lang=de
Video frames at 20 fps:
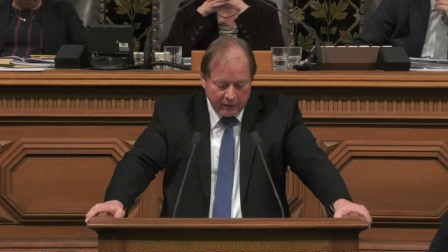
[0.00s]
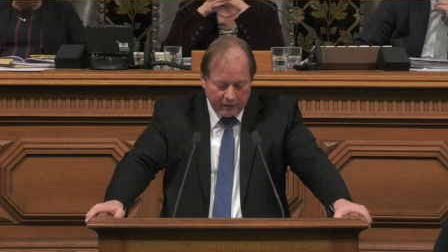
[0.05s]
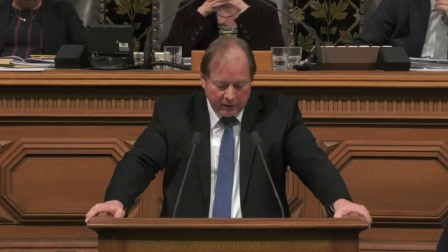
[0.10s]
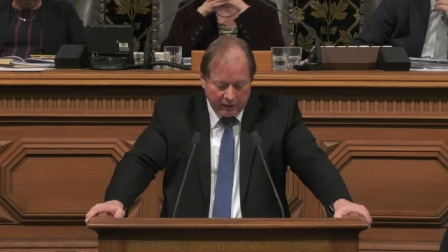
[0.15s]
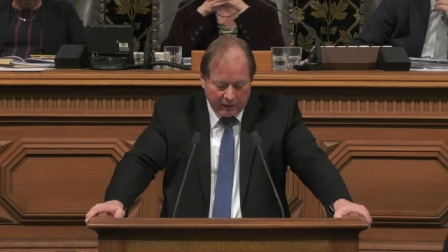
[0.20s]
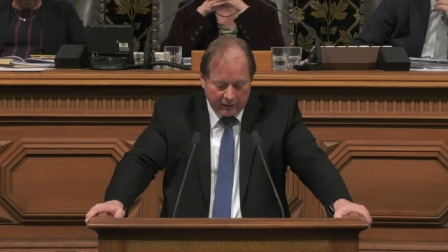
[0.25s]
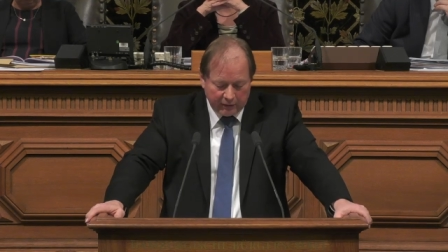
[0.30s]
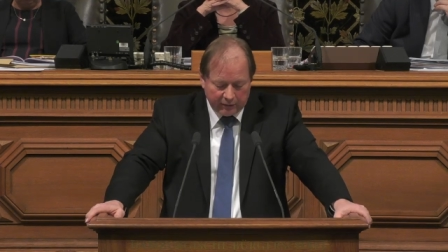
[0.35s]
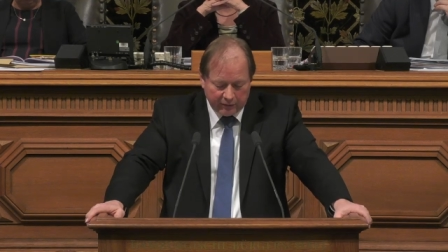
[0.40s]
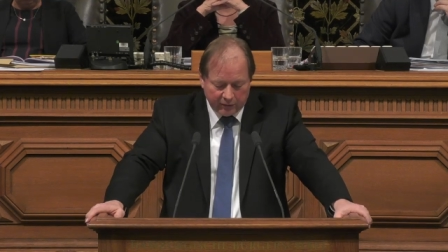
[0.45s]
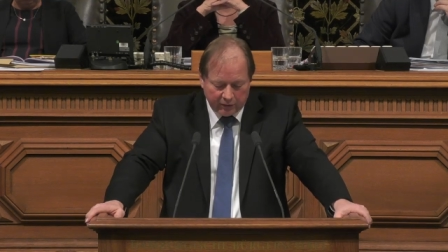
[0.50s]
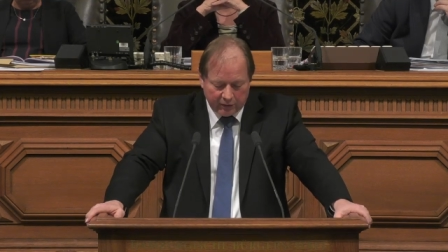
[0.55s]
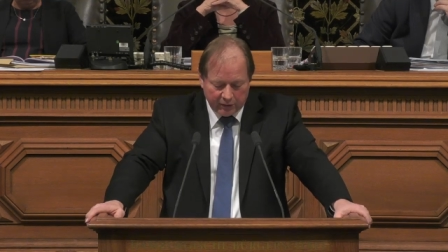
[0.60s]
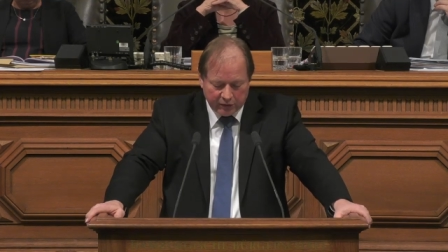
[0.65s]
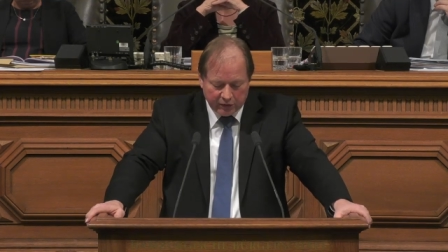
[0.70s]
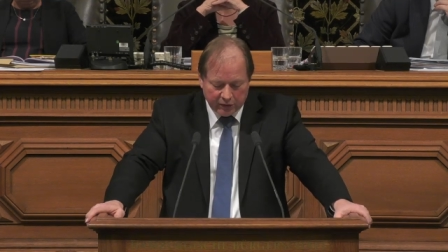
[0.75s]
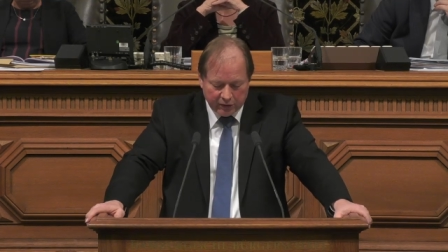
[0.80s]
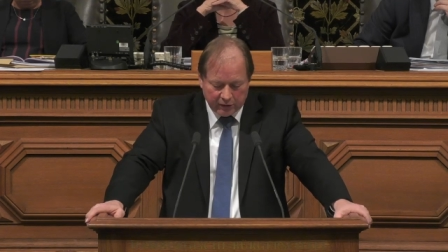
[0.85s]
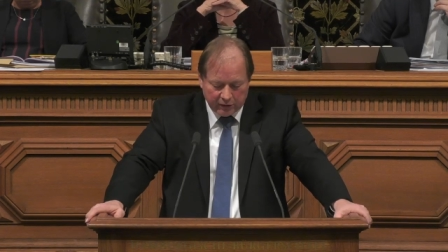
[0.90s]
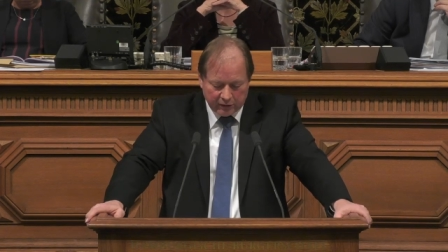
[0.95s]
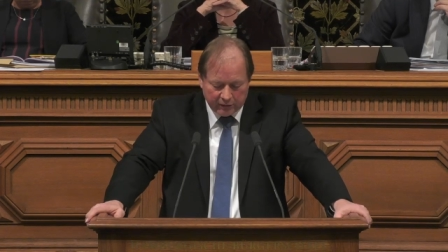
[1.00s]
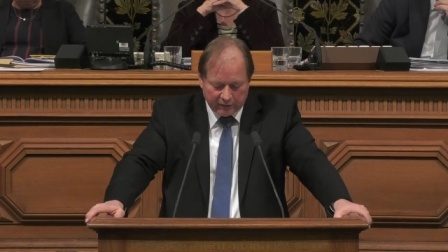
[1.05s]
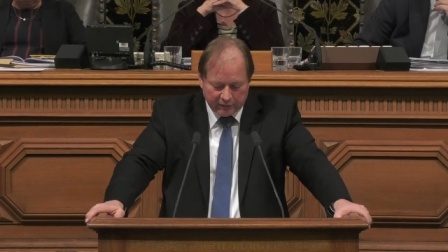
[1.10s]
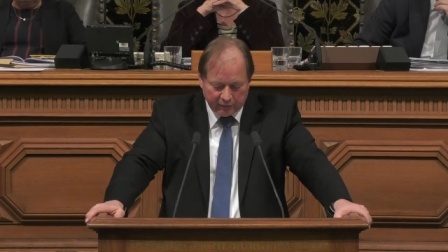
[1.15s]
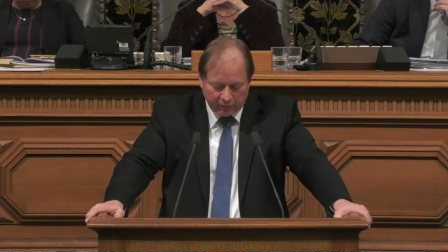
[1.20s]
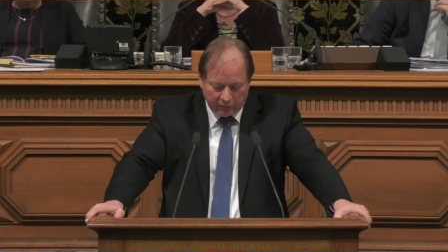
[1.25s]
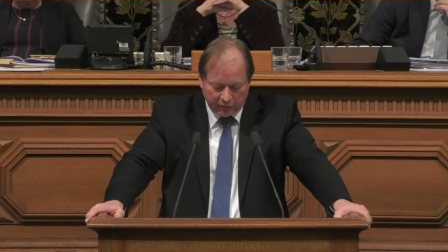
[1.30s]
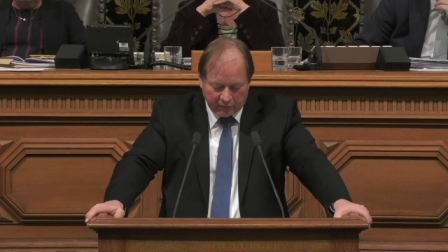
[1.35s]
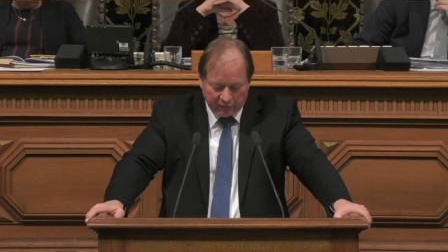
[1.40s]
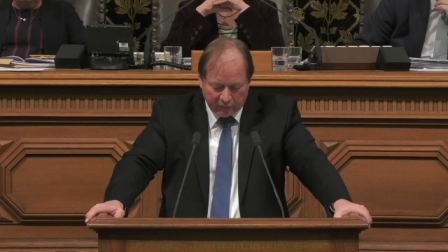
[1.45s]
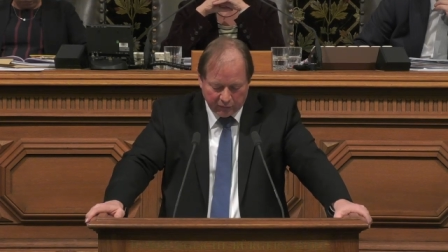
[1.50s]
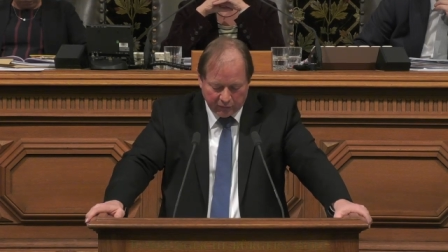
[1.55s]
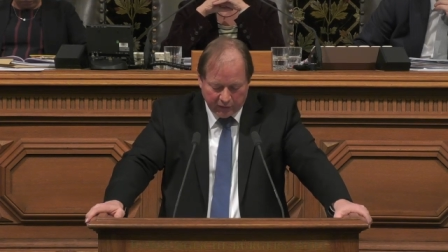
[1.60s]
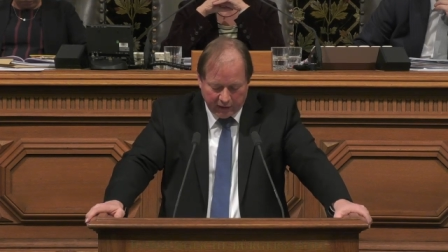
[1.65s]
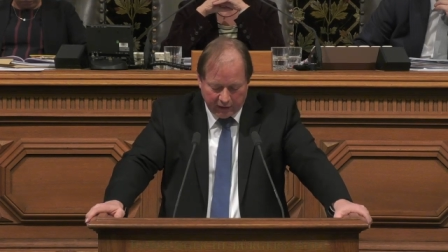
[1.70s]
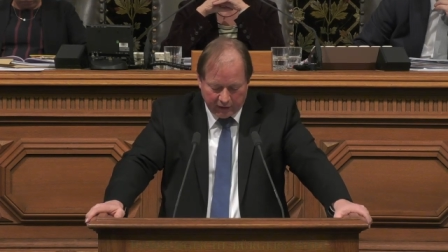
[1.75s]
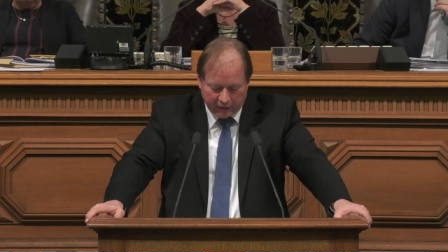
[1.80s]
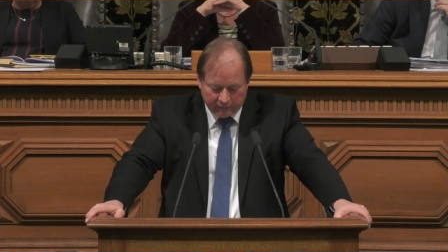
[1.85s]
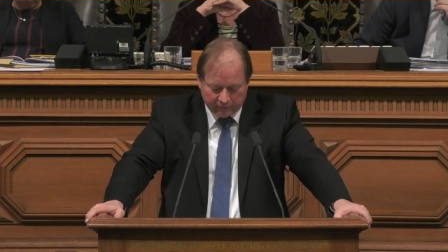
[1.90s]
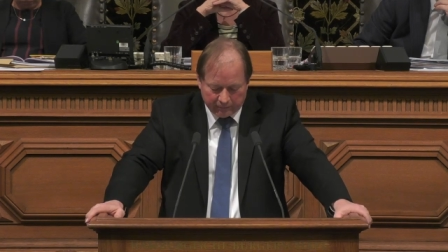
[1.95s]
als Deutsche
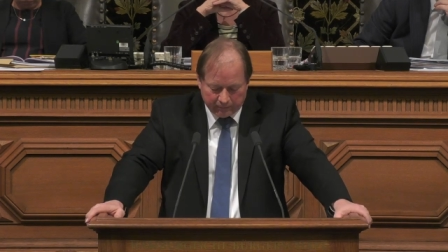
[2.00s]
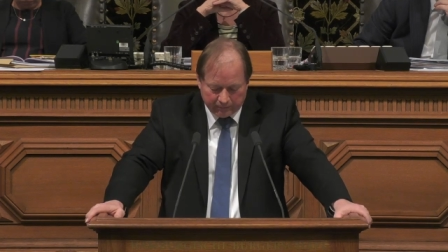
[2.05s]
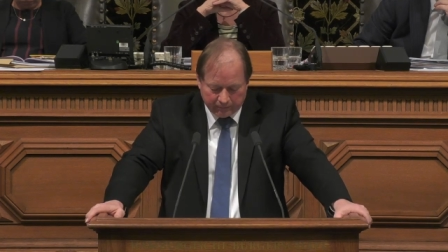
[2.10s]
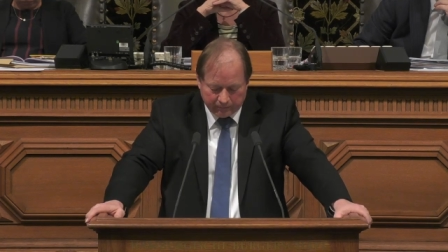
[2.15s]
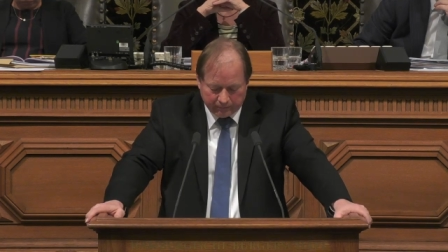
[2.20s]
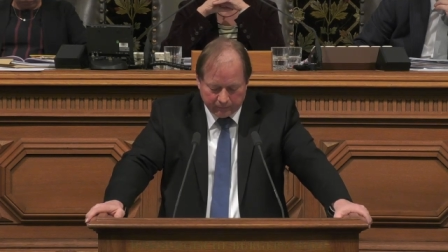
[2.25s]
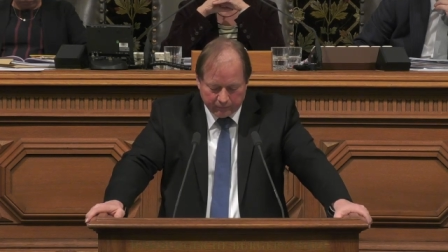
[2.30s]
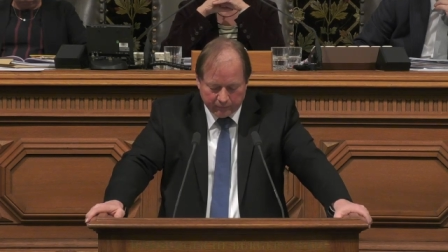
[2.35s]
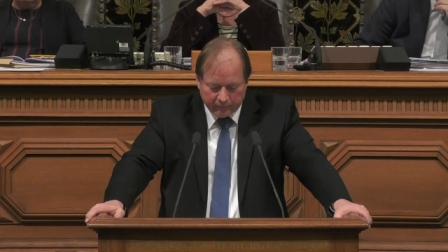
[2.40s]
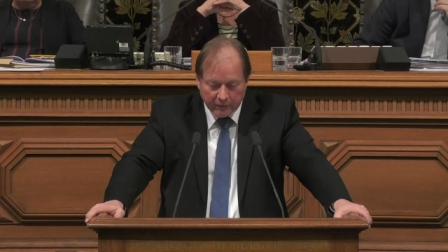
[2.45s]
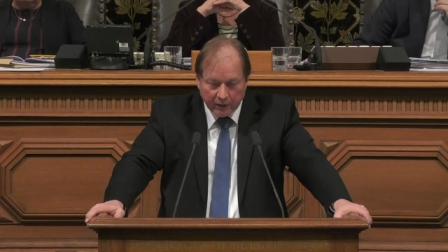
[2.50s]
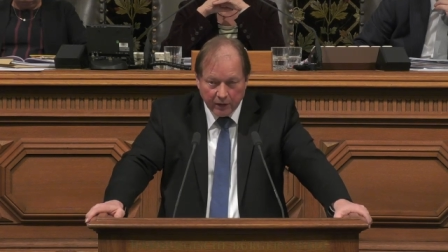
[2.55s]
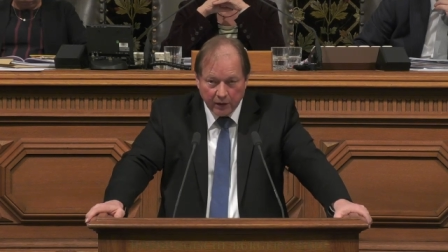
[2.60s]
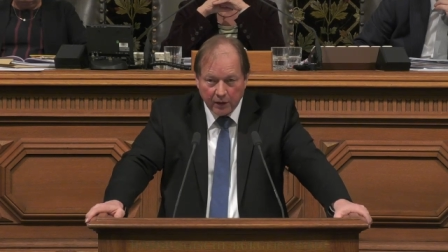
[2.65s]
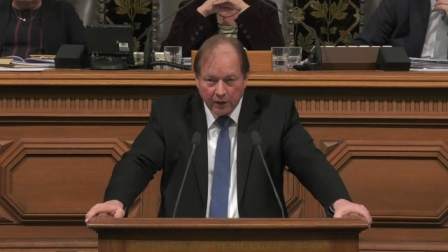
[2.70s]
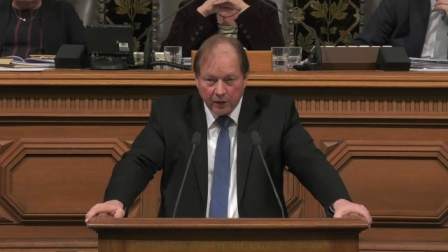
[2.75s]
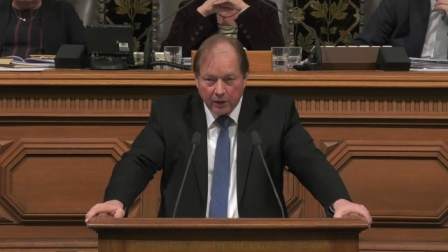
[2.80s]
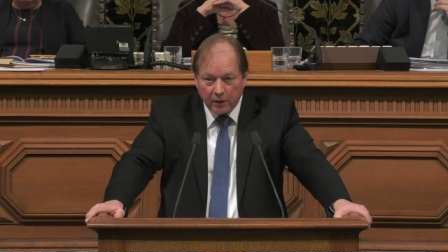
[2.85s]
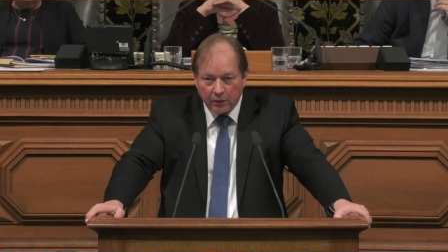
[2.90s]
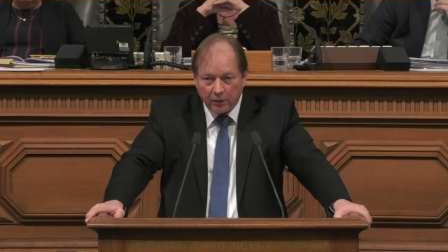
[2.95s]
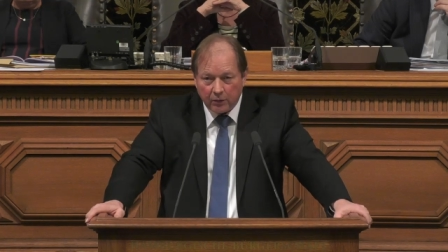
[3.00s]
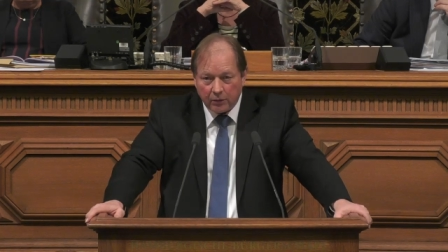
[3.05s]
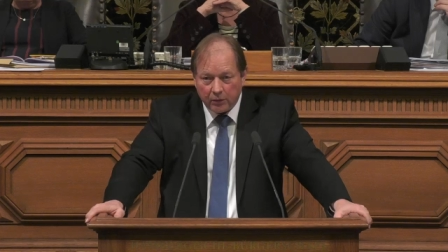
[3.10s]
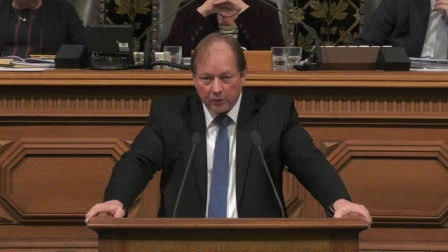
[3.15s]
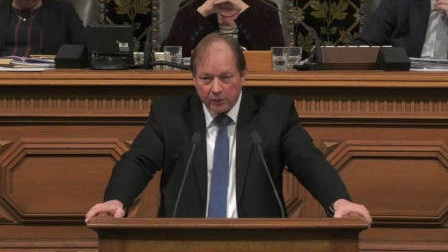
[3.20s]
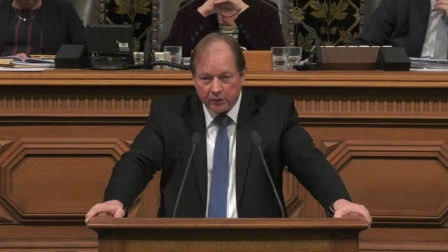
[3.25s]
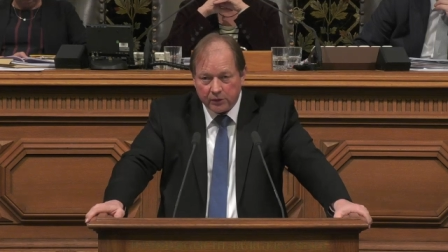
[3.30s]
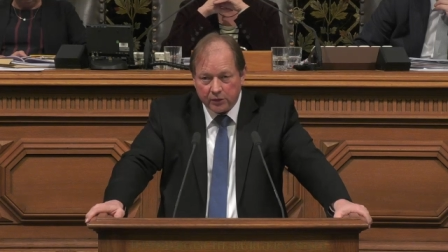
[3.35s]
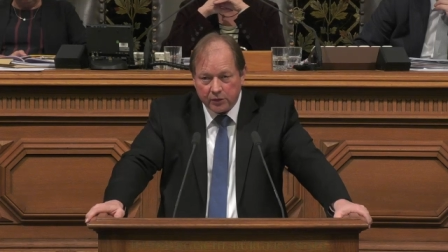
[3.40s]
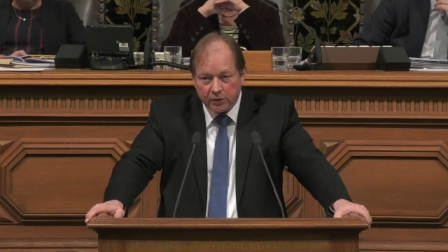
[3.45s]
zurückzukehren. Und